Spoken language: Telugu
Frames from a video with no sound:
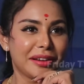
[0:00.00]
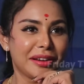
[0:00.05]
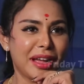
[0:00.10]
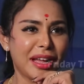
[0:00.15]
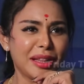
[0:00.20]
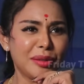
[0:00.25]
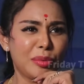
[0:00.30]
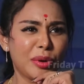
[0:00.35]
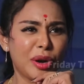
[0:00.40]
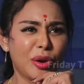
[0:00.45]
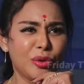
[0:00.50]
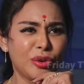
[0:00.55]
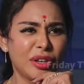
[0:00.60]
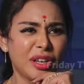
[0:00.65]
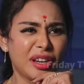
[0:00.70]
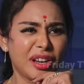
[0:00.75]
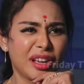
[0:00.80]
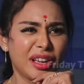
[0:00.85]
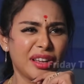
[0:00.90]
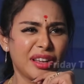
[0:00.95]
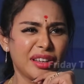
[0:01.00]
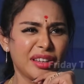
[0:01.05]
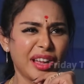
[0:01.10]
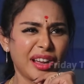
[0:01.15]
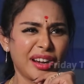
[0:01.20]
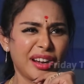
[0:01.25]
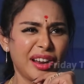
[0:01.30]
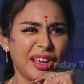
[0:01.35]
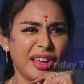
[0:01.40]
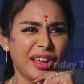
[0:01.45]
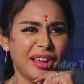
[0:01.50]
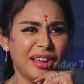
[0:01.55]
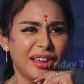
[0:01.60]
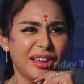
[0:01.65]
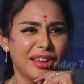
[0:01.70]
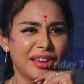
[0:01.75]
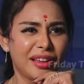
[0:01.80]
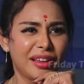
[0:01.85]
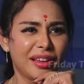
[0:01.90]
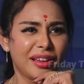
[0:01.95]
నాది బ్రౌనేనా ఎక్కడ
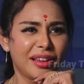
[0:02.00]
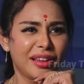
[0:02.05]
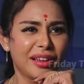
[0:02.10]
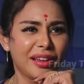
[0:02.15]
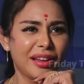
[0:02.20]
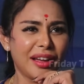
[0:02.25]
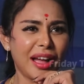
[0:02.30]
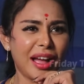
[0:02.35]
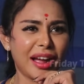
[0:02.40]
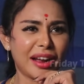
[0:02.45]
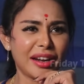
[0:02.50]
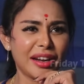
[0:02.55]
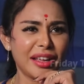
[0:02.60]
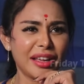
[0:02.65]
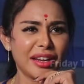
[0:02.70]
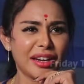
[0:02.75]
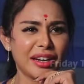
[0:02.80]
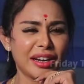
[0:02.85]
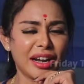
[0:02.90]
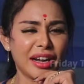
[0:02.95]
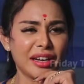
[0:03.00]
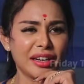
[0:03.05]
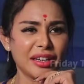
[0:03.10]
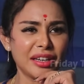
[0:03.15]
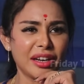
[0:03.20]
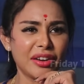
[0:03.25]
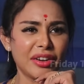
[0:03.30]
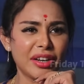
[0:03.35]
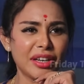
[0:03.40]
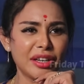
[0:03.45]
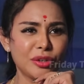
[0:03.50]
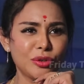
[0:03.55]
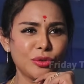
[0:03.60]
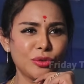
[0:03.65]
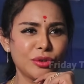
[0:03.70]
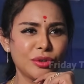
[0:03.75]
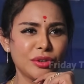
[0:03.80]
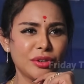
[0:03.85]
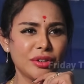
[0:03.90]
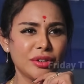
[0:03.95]
బ్రౌన్ కలర్ అక్కడ ఎక్కడ అంటున్నావు ఏంటి
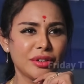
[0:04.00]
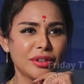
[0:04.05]
నువ్వు